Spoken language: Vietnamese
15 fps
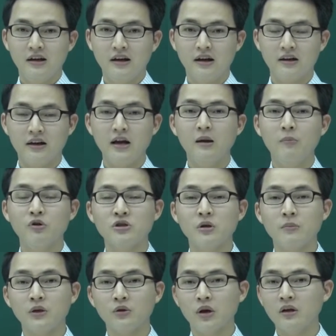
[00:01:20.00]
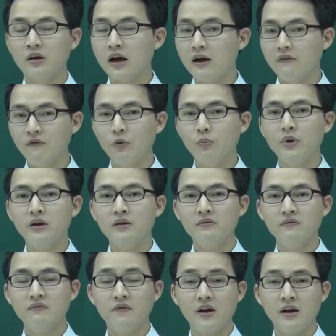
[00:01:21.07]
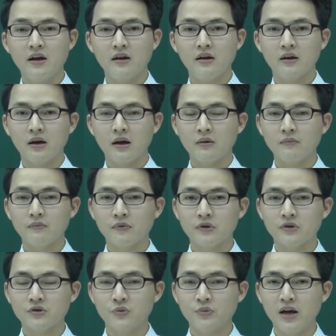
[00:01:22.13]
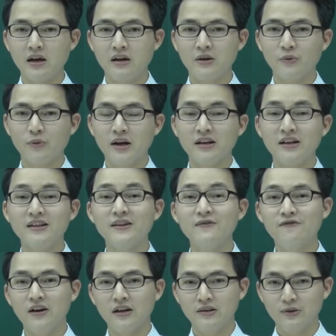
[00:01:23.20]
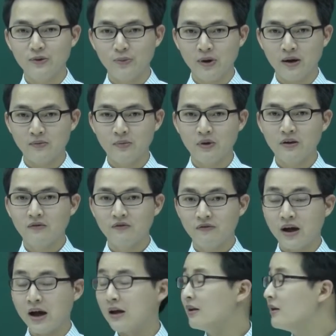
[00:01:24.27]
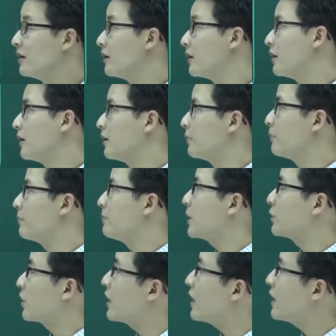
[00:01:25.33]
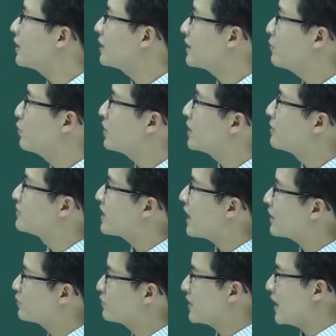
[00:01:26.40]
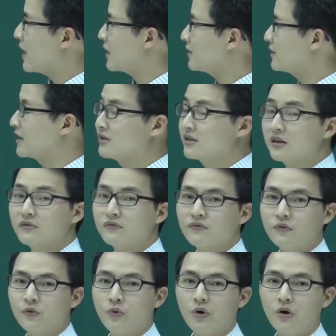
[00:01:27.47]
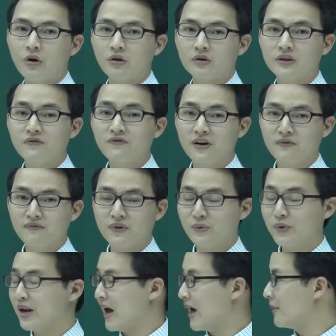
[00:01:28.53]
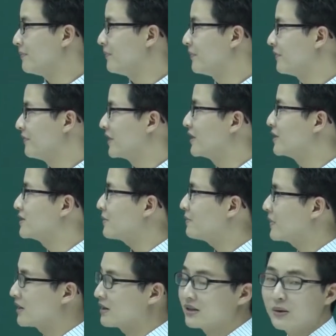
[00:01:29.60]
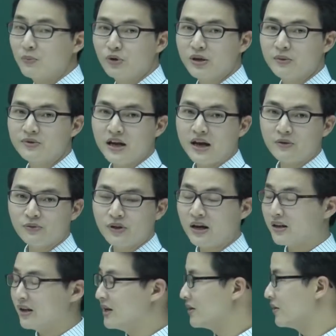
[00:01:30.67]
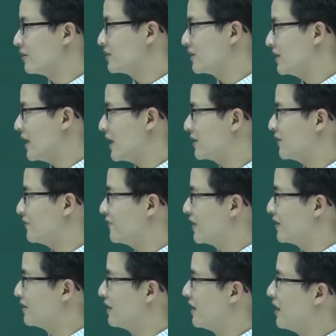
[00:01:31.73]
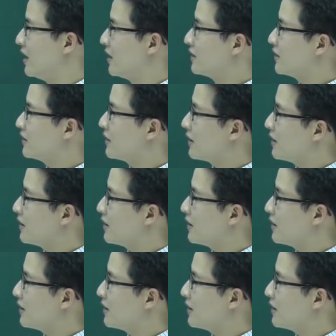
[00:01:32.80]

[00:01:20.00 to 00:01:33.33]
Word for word: À, đây là một trong bài toán khá phổ biến về các chủ đề liên quan đến tích phân, đúng không? Và uh, bài toán này người ta muốn kiểm tra chúng ta các tính chất của tích phân và nguyên hàm. Và tính chất mà người ta muốn kiểm tra chúng ta ở đây đó chính là tích phân tích,